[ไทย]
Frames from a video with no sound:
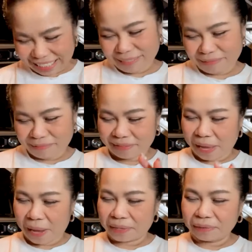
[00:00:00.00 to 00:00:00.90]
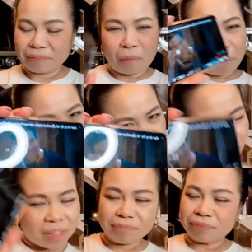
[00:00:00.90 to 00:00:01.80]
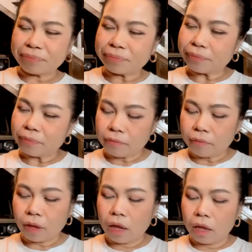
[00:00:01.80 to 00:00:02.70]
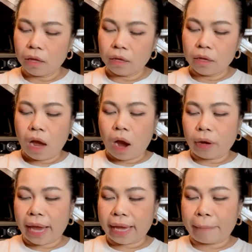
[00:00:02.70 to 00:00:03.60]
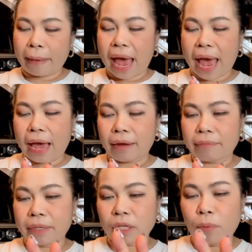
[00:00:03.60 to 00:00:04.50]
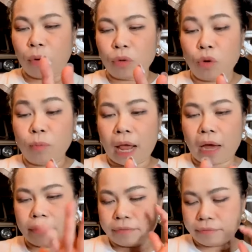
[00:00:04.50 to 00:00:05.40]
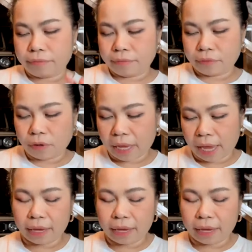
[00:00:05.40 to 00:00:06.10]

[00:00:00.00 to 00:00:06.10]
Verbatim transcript: ยุขึ้นแทนเป็นหนุ่มสุดฮอตในช่วงข้ามคืนโอเคค่ะแม่ ไม่ต้องพูดหนูรู้หมดแล้ว โอเค